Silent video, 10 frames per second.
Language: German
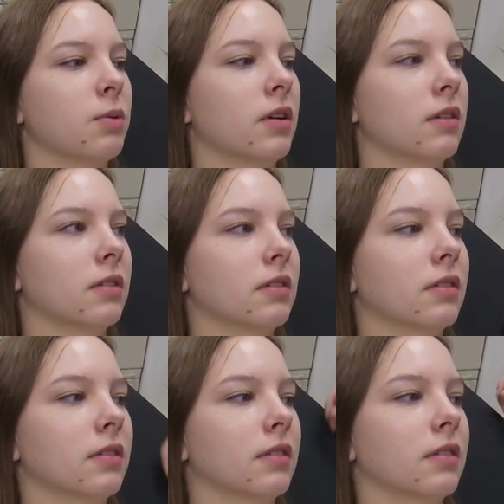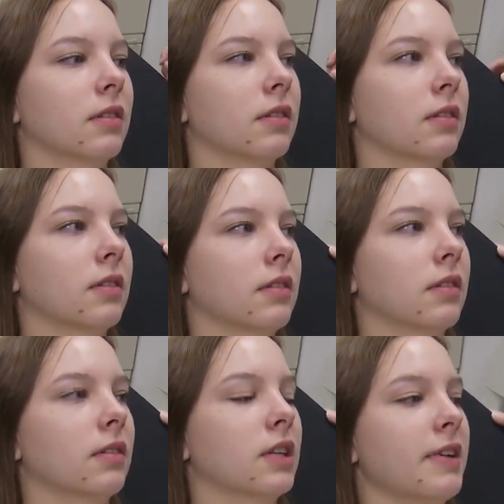das ist und wo das
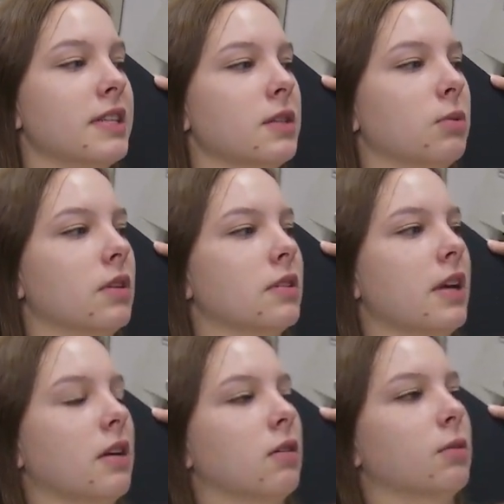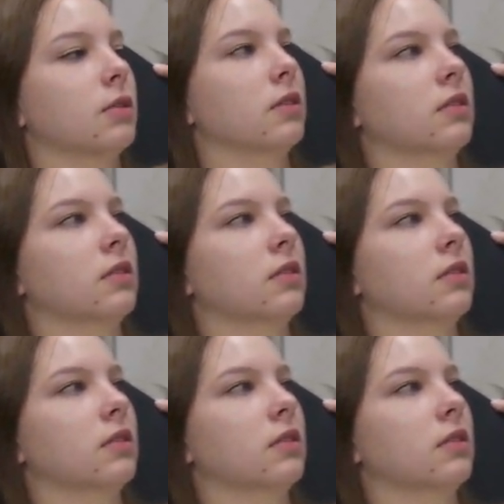war? Ich weiß nicht, wo das herkommt.